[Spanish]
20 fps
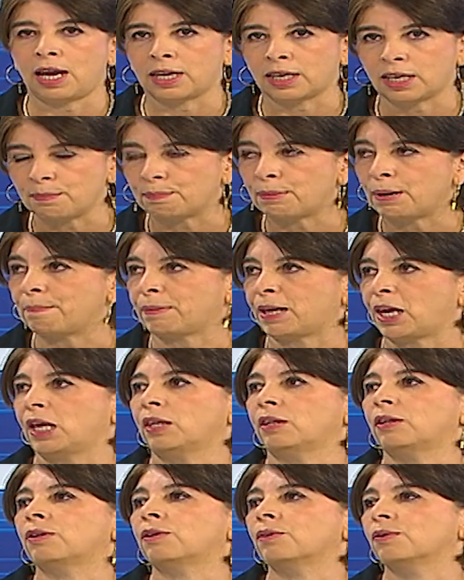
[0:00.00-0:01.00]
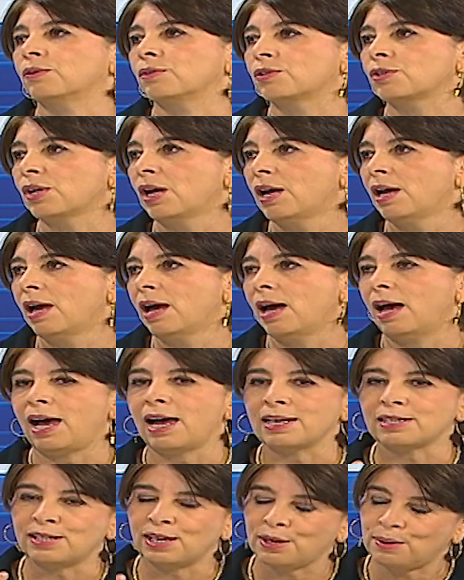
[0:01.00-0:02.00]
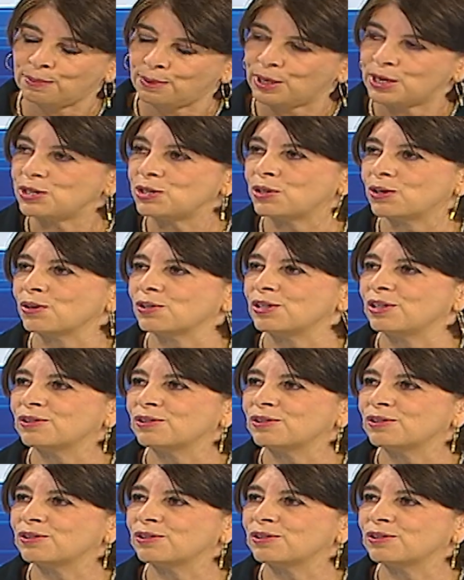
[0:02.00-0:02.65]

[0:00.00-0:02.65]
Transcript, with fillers: a equipamientos, a servicios.